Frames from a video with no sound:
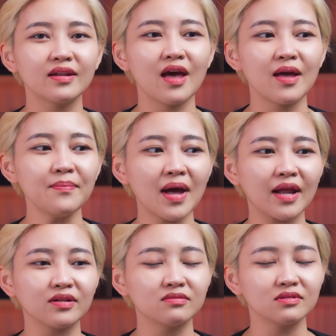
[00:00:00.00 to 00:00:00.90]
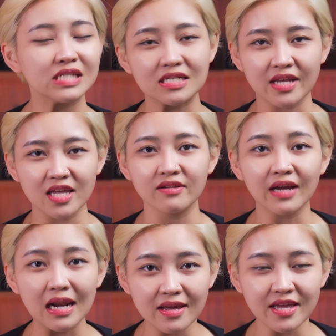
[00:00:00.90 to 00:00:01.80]
để mà chia sẻ những
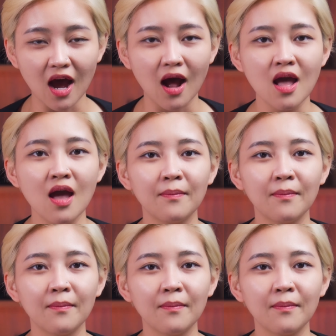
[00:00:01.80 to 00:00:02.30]
cái lý do